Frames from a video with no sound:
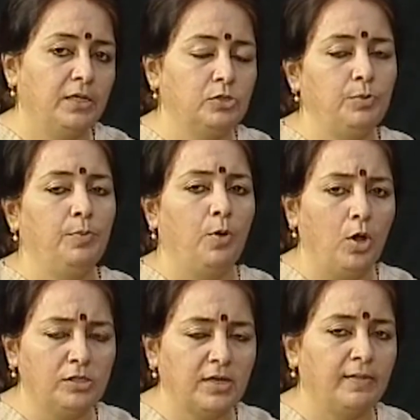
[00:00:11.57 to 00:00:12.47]
इसमें
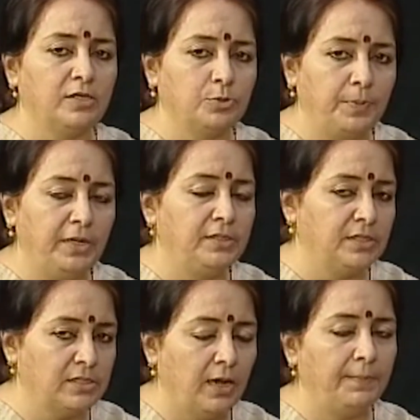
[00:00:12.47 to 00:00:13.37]
बहुत ज़्यादा स्पीड
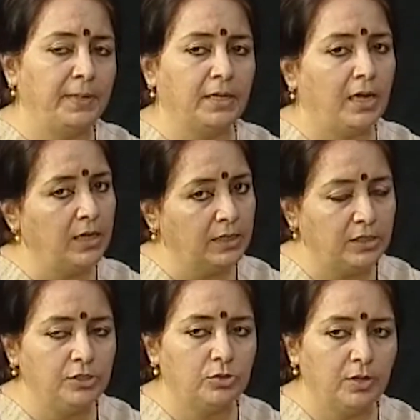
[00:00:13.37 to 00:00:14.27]
जैसा आपने कहा
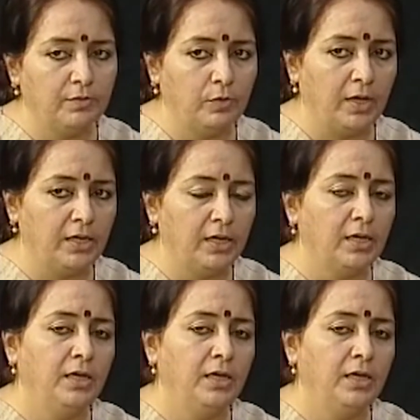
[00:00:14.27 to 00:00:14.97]
गति जो है वो आई है